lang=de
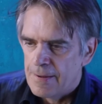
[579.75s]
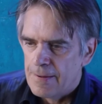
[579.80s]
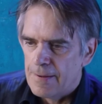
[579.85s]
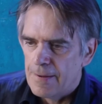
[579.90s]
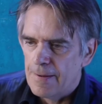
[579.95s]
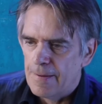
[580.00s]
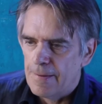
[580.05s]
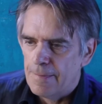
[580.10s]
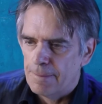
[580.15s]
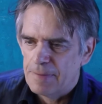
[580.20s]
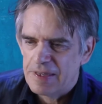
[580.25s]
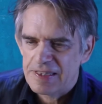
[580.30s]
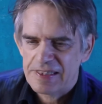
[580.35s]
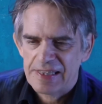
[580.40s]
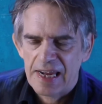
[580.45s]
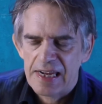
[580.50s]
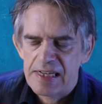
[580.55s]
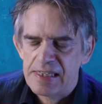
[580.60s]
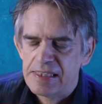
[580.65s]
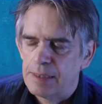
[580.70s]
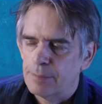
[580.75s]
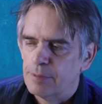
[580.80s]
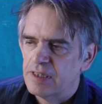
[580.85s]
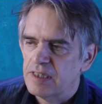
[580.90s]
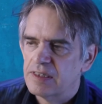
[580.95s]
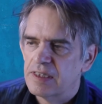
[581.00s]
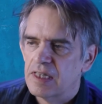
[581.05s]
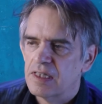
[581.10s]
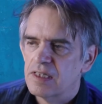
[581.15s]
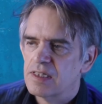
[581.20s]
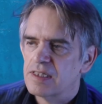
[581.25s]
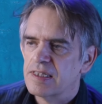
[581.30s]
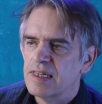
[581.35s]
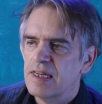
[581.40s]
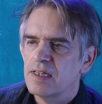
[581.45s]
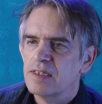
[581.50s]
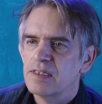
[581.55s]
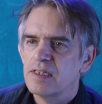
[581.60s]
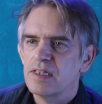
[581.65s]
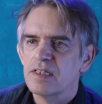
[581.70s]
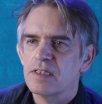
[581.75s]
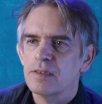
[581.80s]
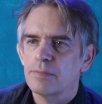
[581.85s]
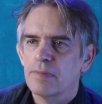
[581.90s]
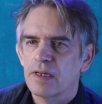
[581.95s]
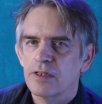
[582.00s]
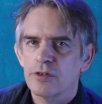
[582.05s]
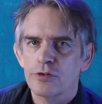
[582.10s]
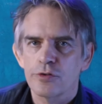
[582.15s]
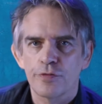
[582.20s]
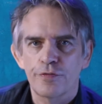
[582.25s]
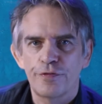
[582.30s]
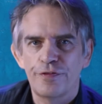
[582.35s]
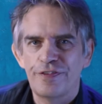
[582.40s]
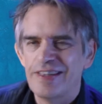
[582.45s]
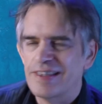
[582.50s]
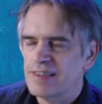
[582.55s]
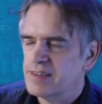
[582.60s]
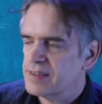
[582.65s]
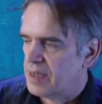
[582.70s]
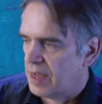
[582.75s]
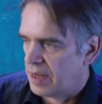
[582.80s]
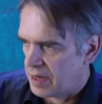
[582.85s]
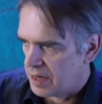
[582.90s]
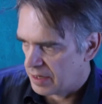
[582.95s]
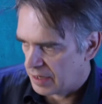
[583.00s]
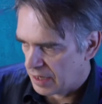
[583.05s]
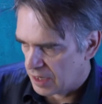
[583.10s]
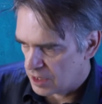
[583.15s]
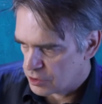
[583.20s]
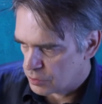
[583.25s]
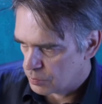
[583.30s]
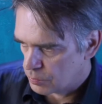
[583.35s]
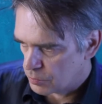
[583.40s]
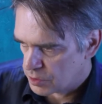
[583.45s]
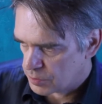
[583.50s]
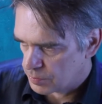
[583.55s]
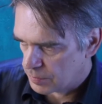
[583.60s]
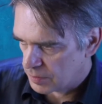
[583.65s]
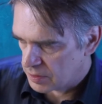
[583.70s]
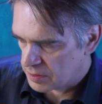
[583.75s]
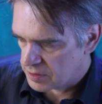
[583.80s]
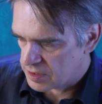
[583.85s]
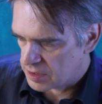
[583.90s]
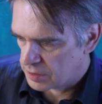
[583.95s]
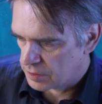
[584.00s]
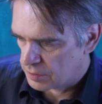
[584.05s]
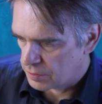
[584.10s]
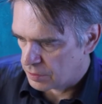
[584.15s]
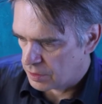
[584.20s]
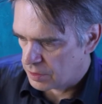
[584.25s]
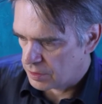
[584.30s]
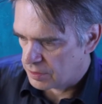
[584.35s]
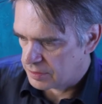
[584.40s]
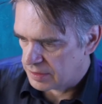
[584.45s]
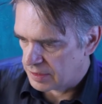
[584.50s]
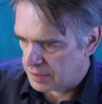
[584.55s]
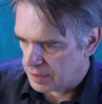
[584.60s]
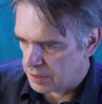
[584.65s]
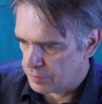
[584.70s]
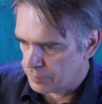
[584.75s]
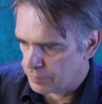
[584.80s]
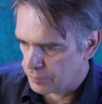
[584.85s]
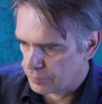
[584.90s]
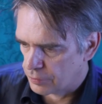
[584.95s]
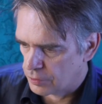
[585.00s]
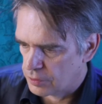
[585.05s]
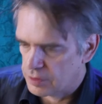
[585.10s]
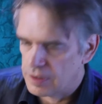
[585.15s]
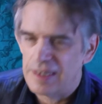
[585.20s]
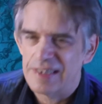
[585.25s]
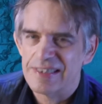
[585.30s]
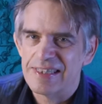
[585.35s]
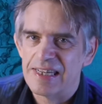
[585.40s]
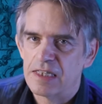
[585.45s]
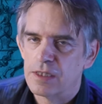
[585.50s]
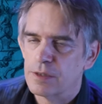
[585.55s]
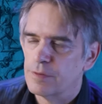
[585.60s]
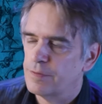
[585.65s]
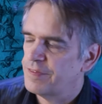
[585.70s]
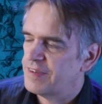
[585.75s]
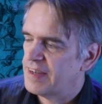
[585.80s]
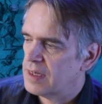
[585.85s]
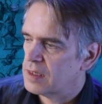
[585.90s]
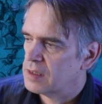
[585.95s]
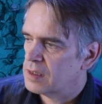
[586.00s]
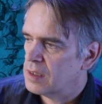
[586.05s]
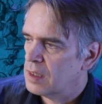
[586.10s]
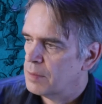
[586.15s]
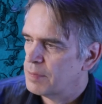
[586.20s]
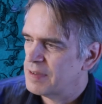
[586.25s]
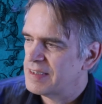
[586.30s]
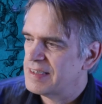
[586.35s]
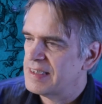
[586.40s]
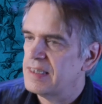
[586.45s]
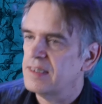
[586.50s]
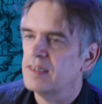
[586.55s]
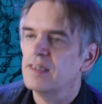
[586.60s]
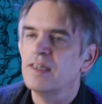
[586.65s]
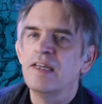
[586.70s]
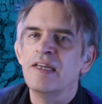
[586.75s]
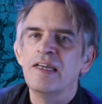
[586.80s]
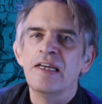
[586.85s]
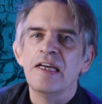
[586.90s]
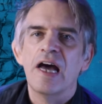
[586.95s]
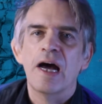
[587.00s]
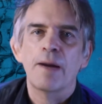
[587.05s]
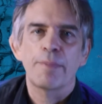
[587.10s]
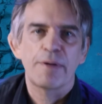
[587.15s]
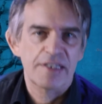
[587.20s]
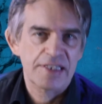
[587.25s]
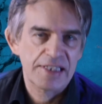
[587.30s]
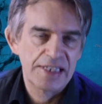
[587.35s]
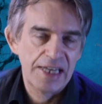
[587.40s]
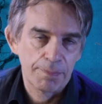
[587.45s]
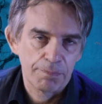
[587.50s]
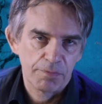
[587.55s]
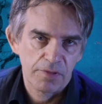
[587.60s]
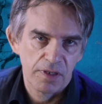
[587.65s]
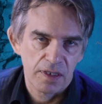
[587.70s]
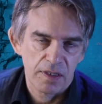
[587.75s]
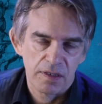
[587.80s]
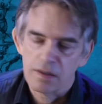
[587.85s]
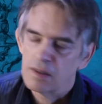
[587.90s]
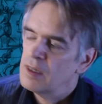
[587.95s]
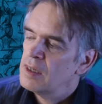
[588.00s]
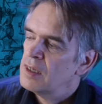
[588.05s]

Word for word: Äh, das reicht aber nicht, denn es gilt, diesen Mann zu vierteilen. Also muss man sich äh, der Hilfe von sechs Pferden bedienen, aber das klappt nicht.